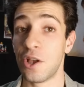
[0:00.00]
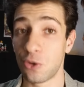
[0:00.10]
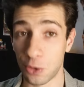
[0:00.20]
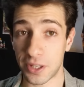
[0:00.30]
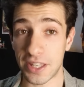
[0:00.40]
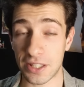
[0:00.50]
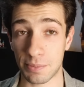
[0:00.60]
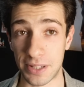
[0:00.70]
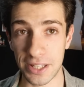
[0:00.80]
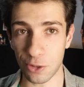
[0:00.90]
ce qui
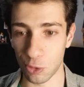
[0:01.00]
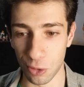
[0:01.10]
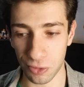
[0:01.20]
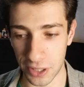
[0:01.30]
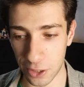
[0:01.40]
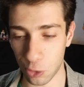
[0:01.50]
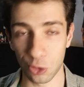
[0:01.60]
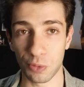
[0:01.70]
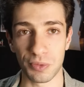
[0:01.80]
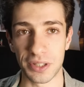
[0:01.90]
explique le fait que
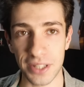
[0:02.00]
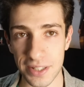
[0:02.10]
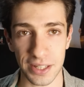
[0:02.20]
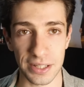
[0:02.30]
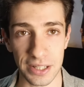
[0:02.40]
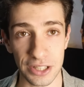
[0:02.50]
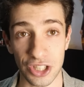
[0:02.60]
depuis des années,